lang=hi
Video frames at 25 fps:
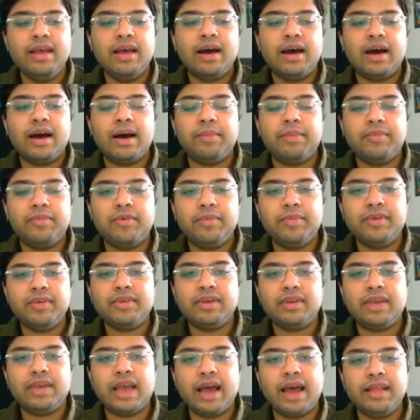आपको
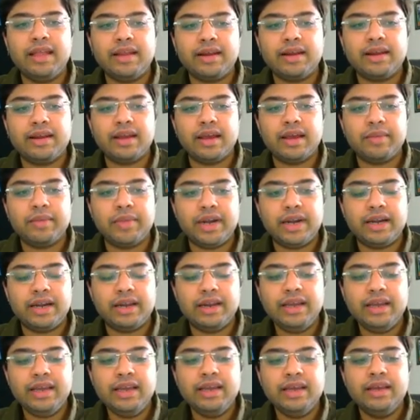बस याद रखना है
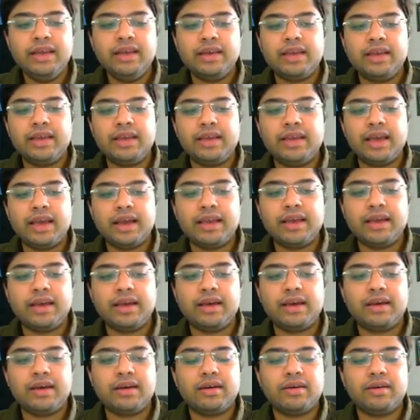मेंटली कि क्या क्या
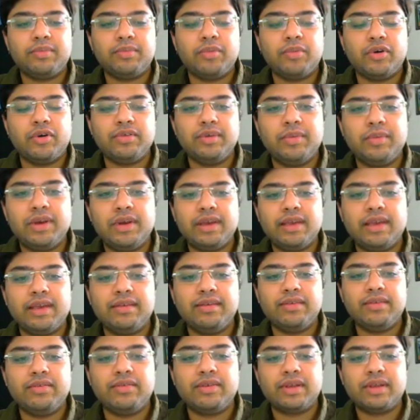पॉसिबल
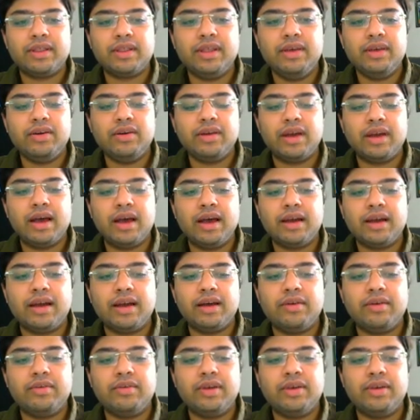केसेस हो सकते हैं और कहाँ
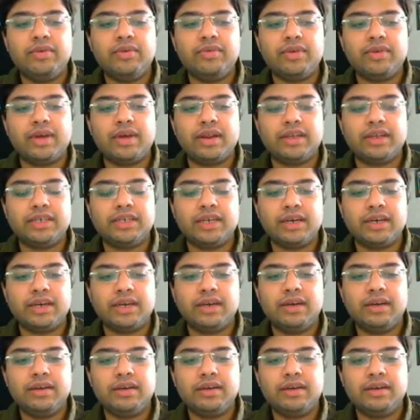कहाँ उन्हें यूज़ करा जाएगा